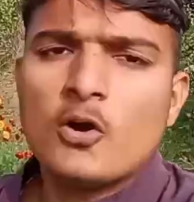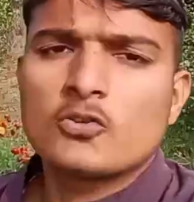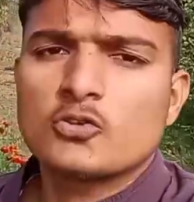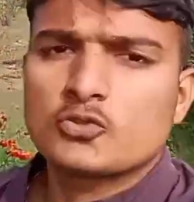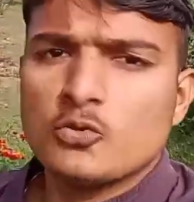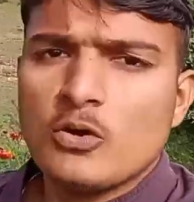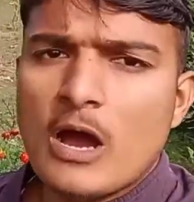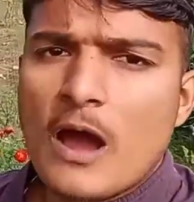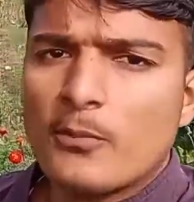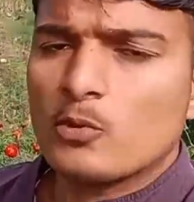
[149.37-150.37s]
और दोस्तों
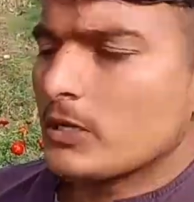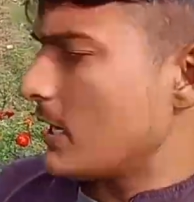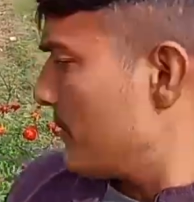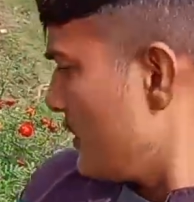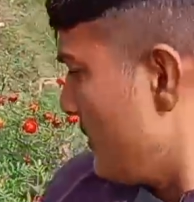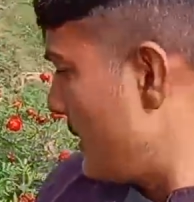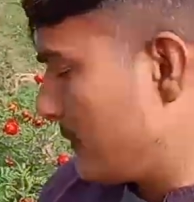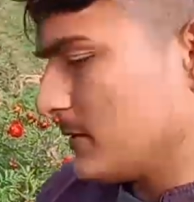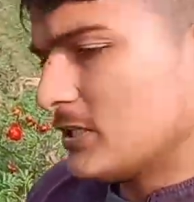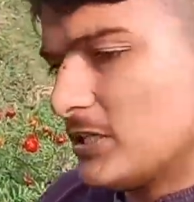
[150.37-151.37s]
आप लोग यहाँ पे
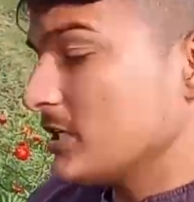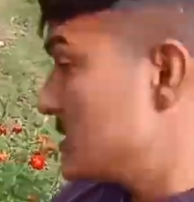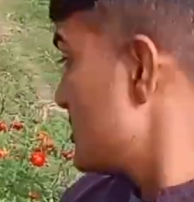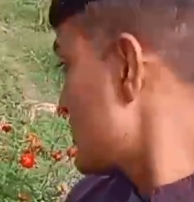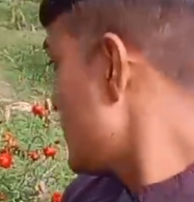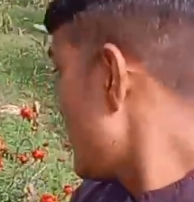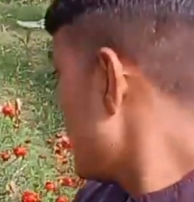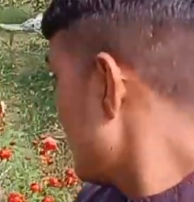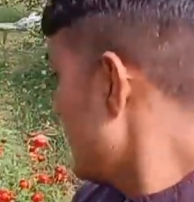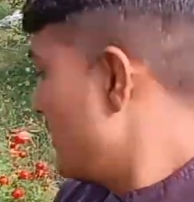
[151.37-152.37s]
हमारे पीछे देख सकते हैं
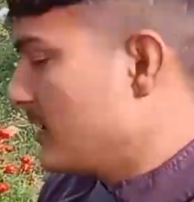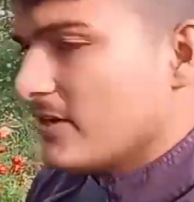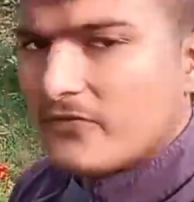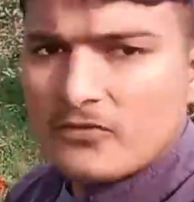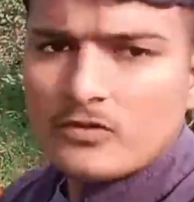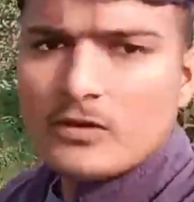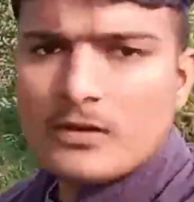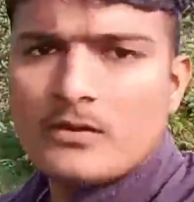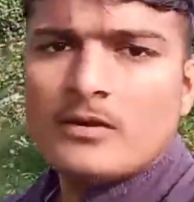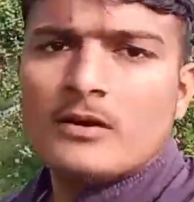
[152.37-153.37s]
ये फूल
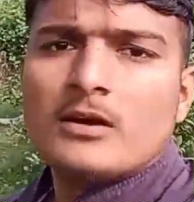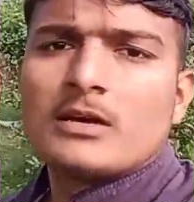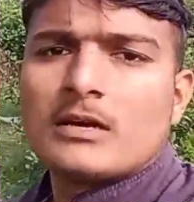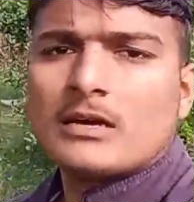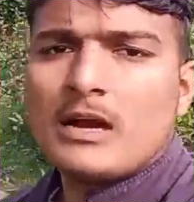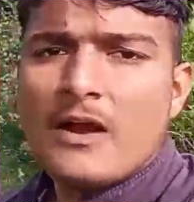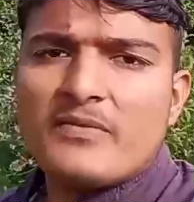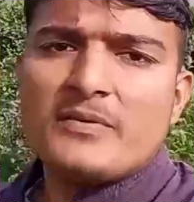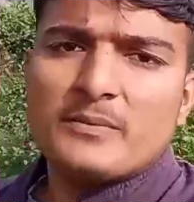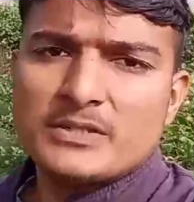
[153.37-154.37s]

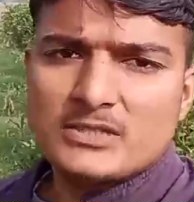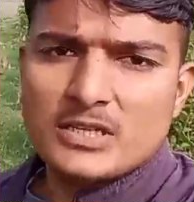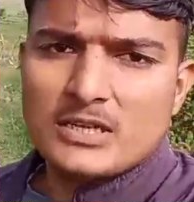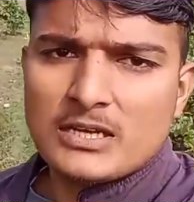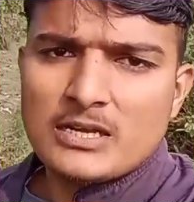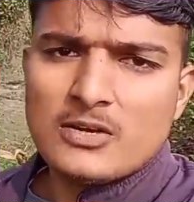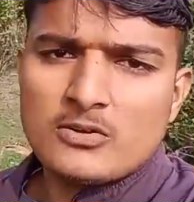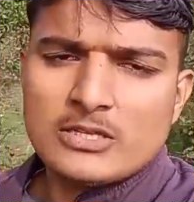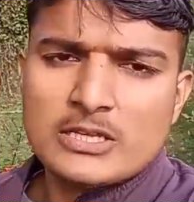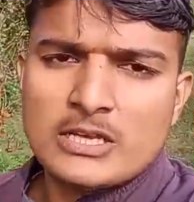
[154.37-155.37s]
काफ़ी मस्त लग रहे हैं
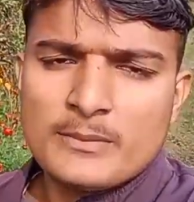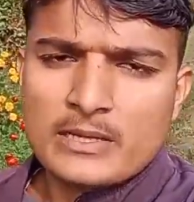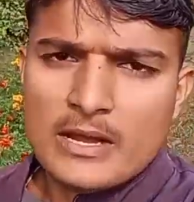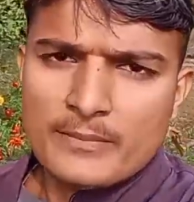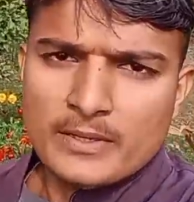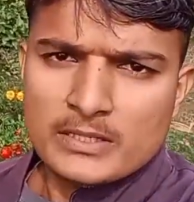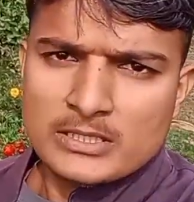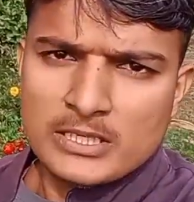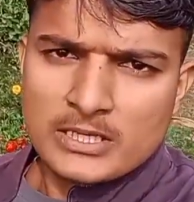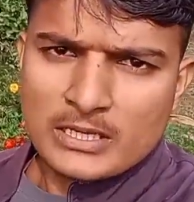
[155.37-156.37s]
और देखने में काफ़ी
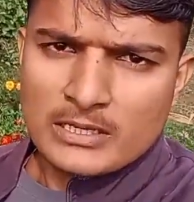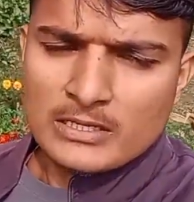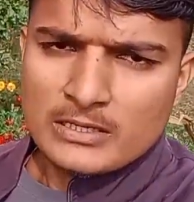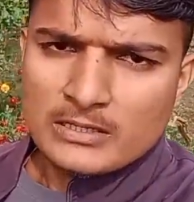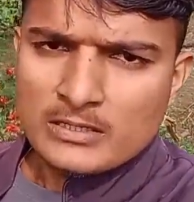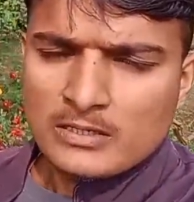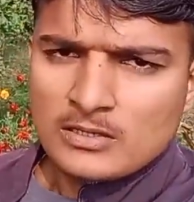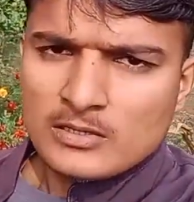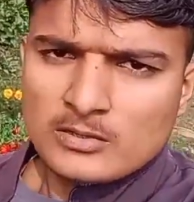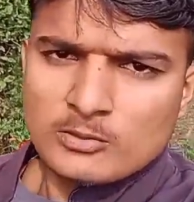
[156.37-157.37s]
अच्छे लग रहे हैं
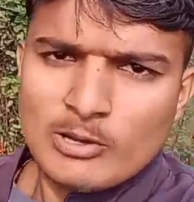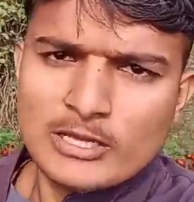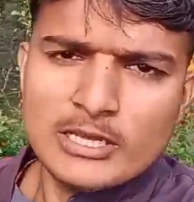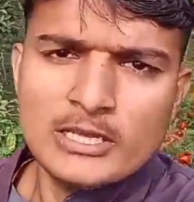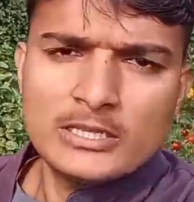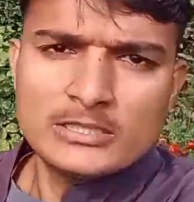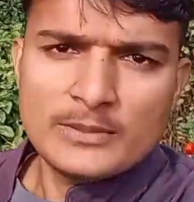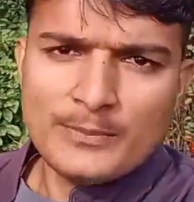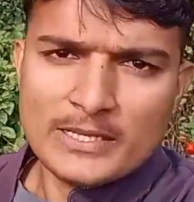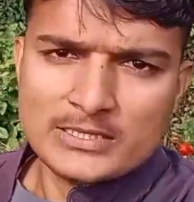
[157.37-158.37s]
तो आइए
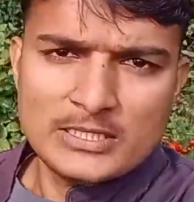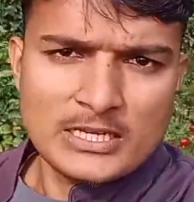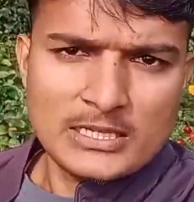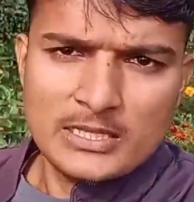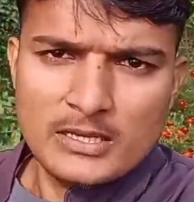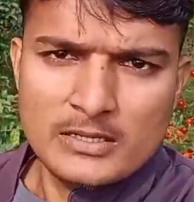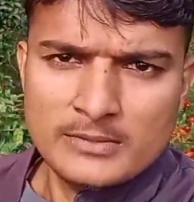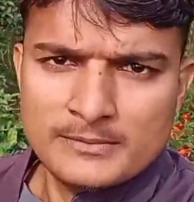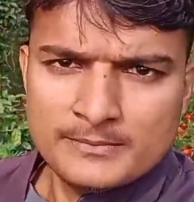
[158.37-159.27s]
इसे पास से दिखाते हैं